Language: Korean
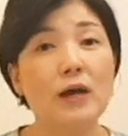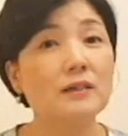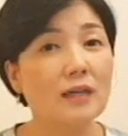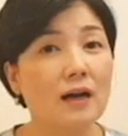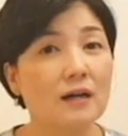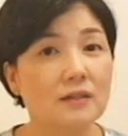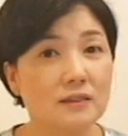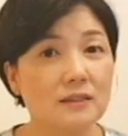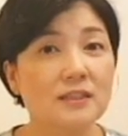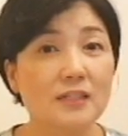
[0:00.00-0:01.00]

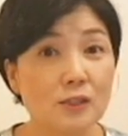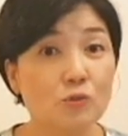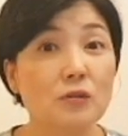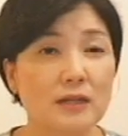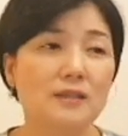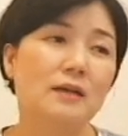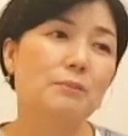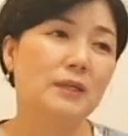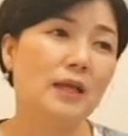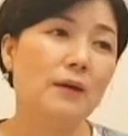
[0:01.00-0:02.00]
향상을 시킬 수가
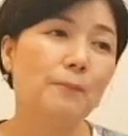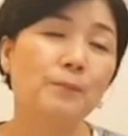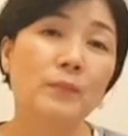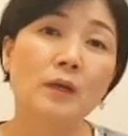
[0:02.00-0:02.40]
있답니다.